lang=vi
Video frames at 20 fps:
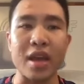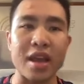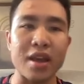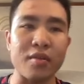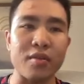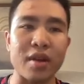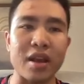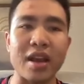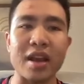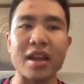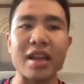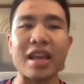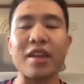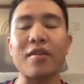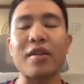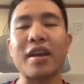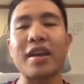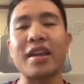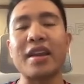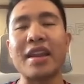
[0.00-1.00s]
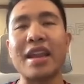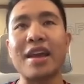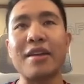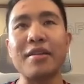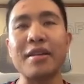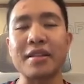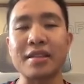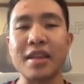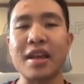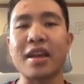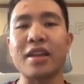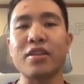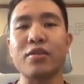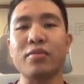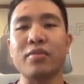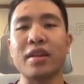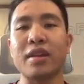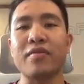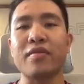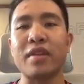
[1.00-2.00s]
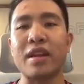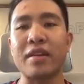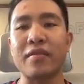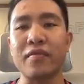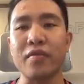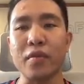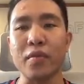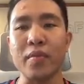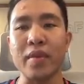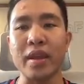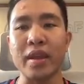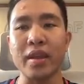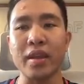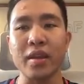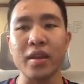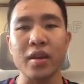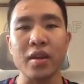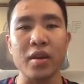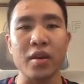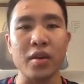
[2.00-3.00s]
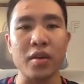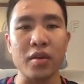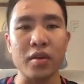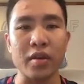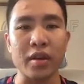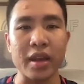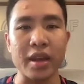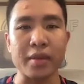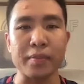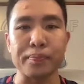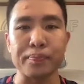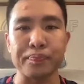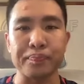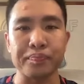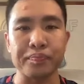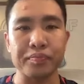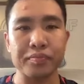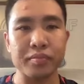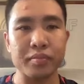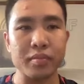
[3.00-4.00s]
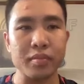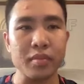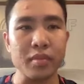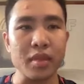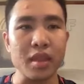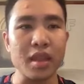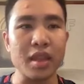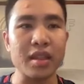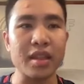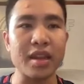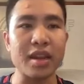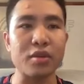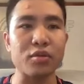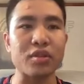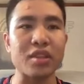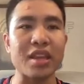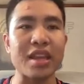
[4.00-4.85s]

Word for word: DAO à, các loại hình DAO hiện tại chúng ta đang phổ biến ok thì đầu